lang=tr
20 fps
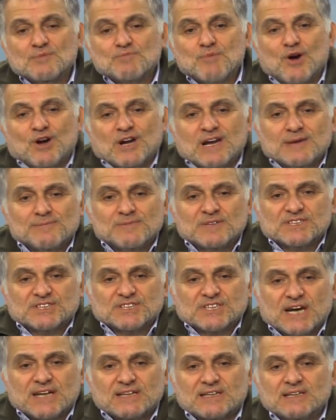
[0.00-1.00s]
Böyle bir
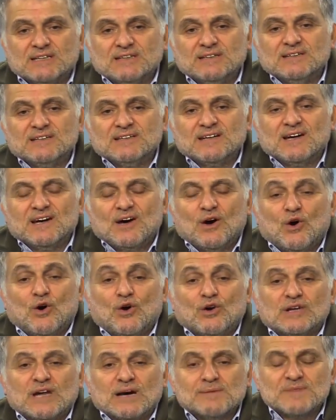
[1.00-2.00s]
şeyin
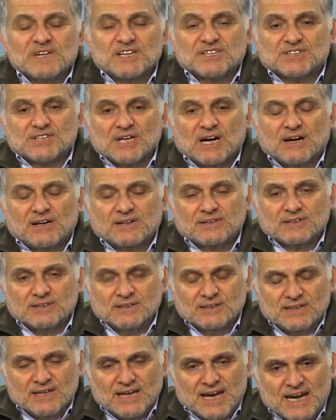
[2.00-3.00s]
olamayacağını